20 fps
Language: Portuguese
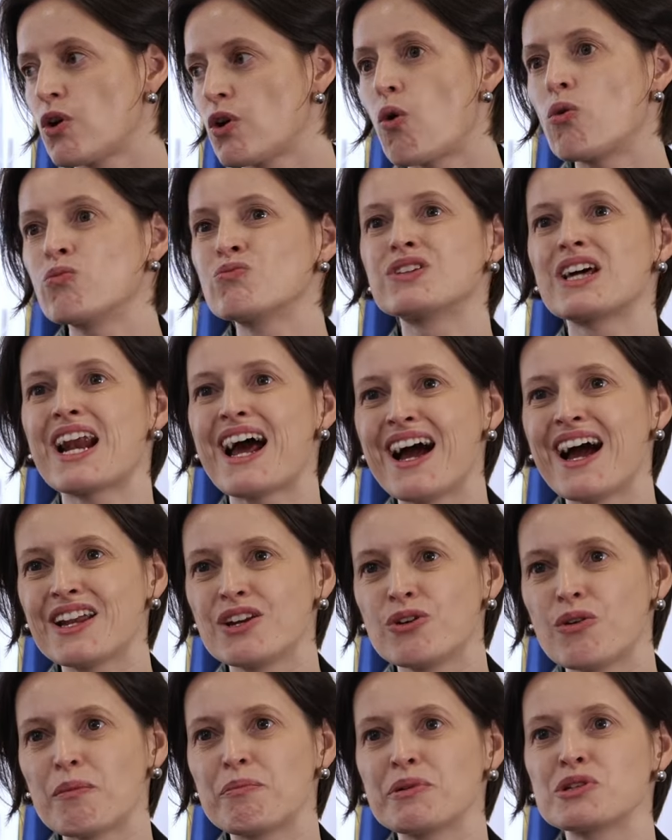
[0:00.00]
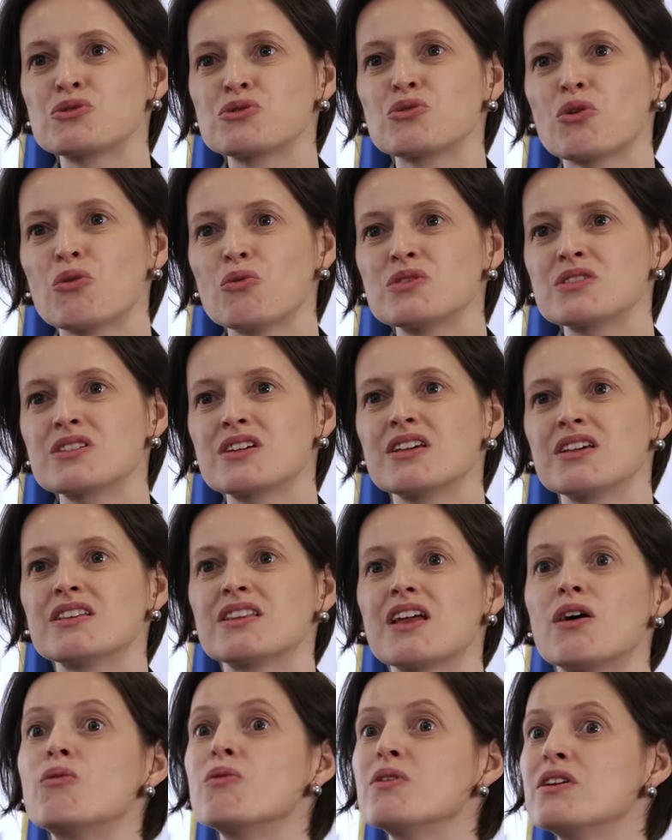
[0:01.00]
contrário a pessoas que
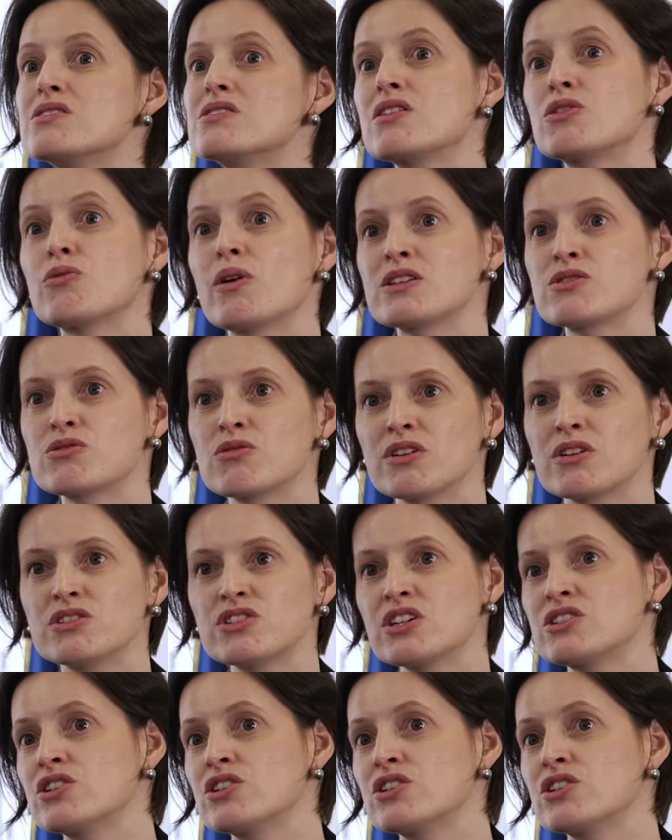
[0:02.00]
estão em situações